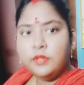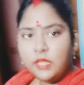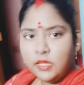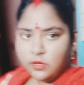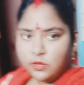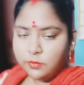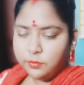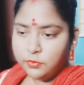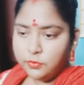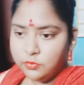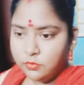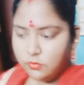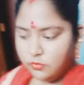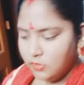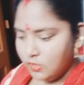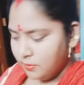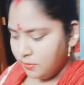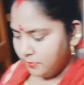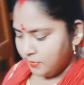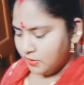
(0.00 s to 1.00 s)
দেখো বন্ধুরা
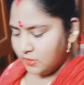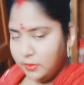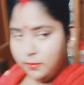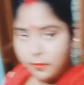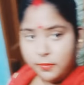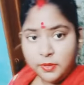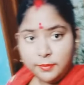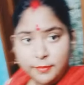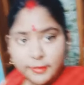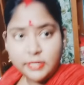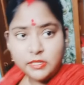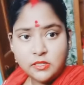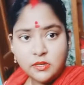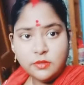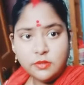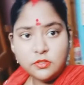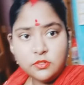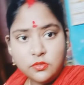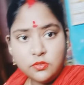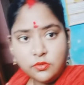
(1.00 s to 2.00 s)
আমরা ডিম্বার বাড়ি
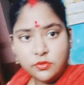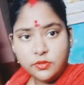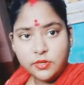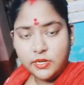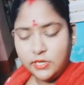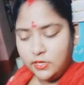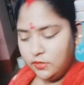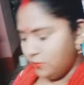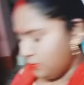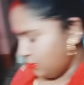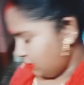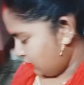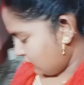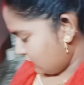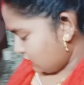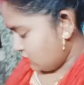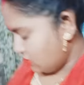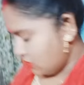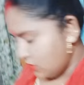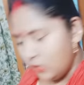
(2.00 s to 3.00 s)
যাওয়ার জন্য রেডি হয়ে
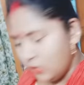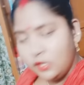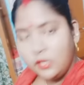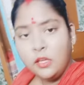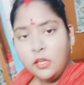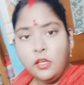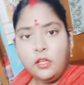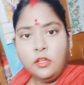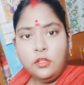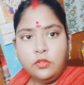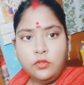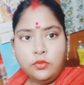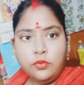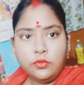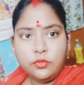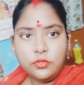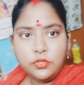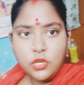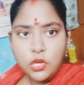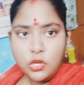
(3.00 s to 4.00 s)
গেছি তো
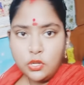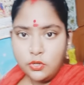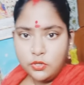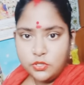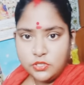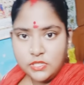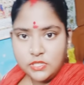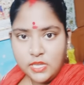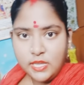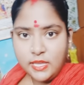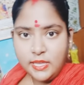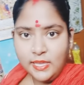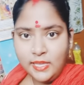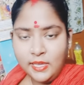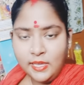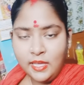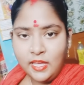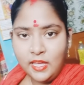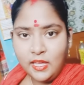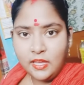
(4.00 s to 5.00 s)
চলো যাই
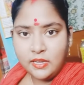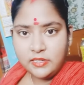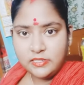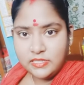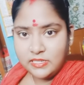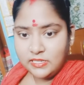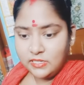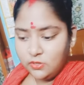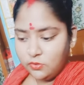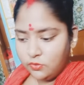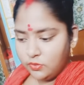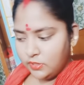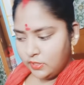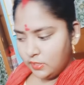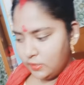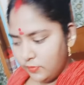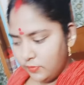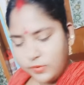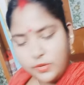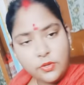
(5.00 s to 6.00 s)
আর জানি না ওখানে
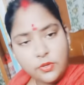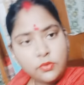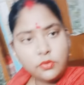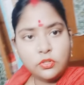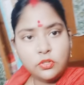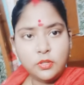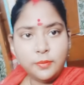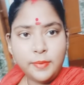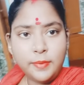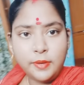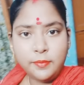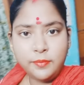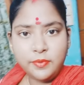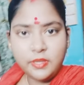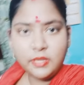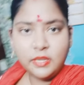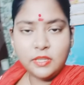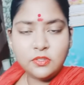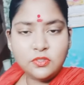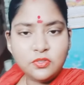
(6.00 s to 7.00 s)
কি ভিডিও করতে পারবো কি
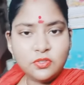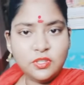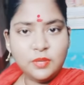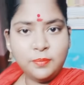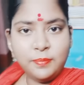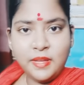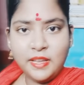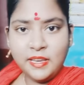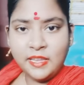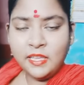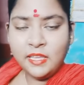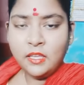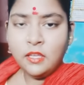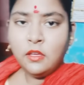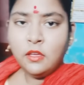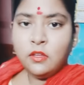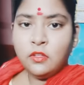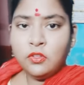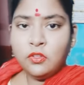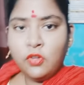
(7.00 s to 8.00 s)
না যদি পারি
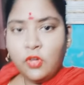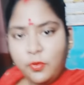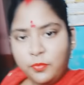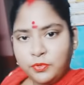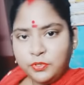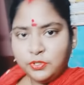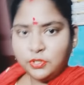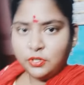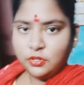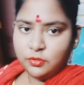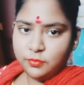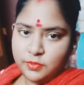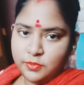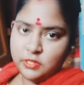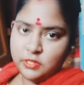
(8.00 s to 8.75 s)
তো অবশ্যই তোমাদের